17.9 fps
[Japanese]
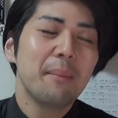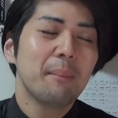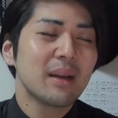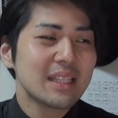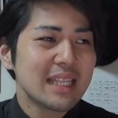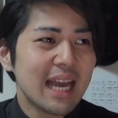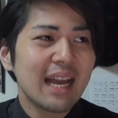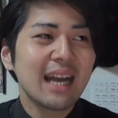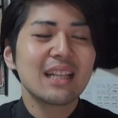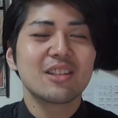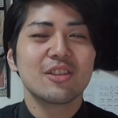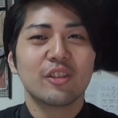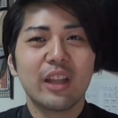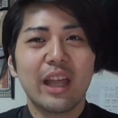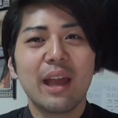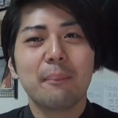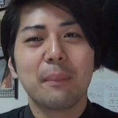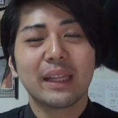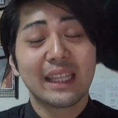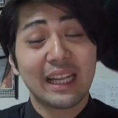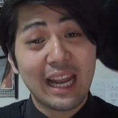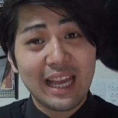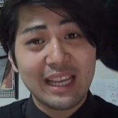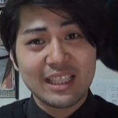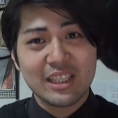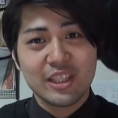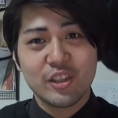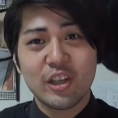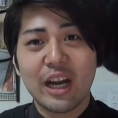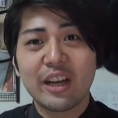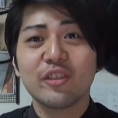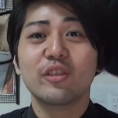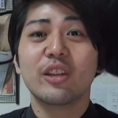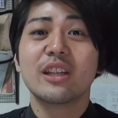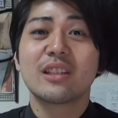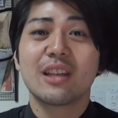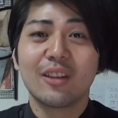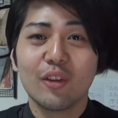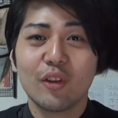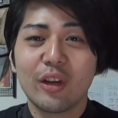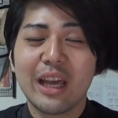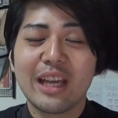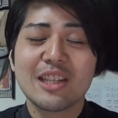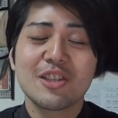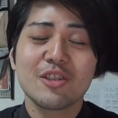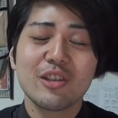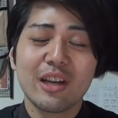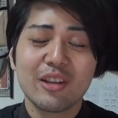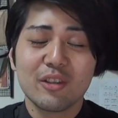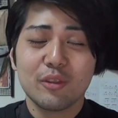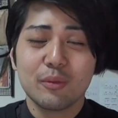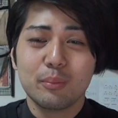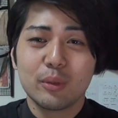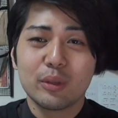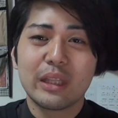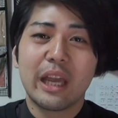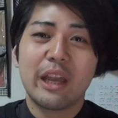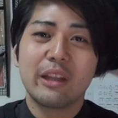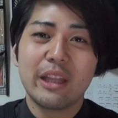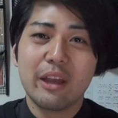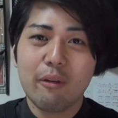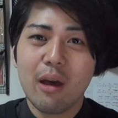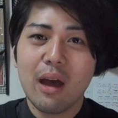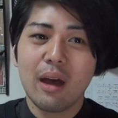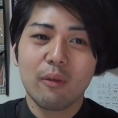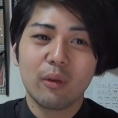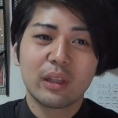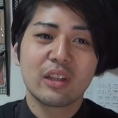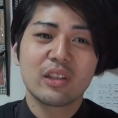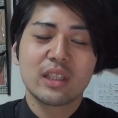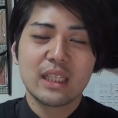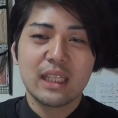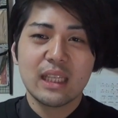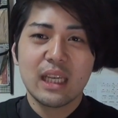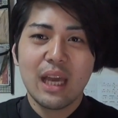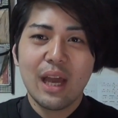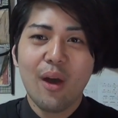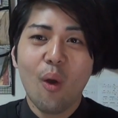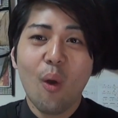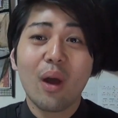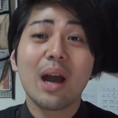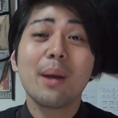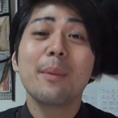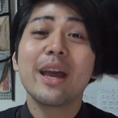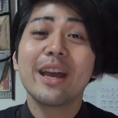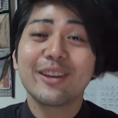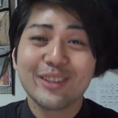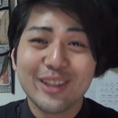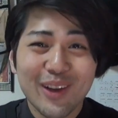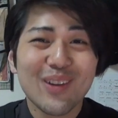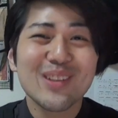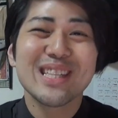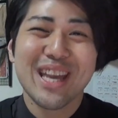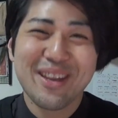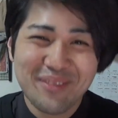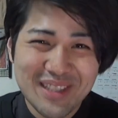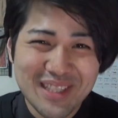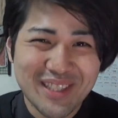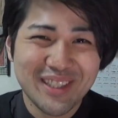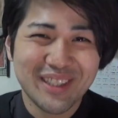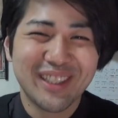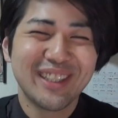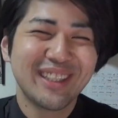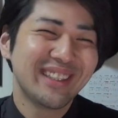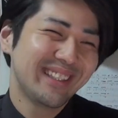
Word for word: まあ3月のねまた来週あるんですけど来週ある舞台では私オカマ役でございます